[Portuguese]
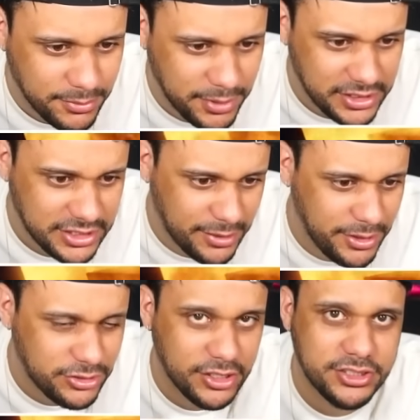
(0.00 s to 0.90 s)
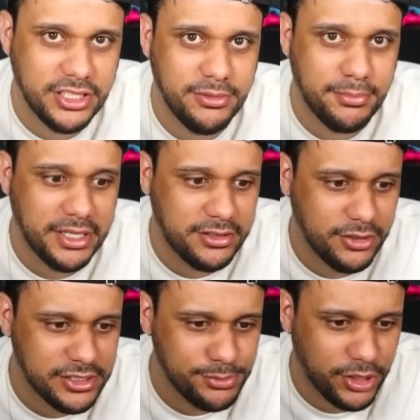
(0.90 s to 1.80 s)
Praticamente, eu acho que ele
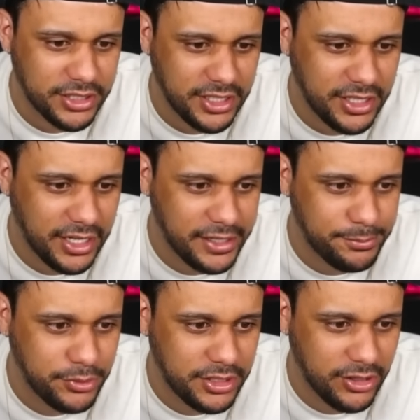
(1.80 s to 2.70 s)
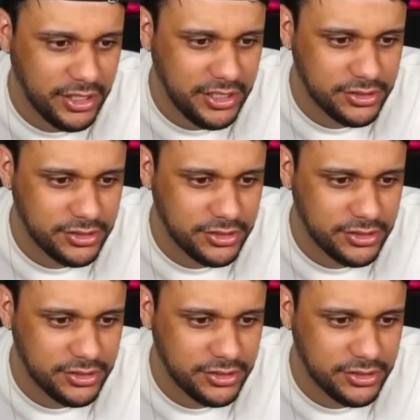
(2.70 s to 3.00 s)
bateu as botas aqui, galera, porque olha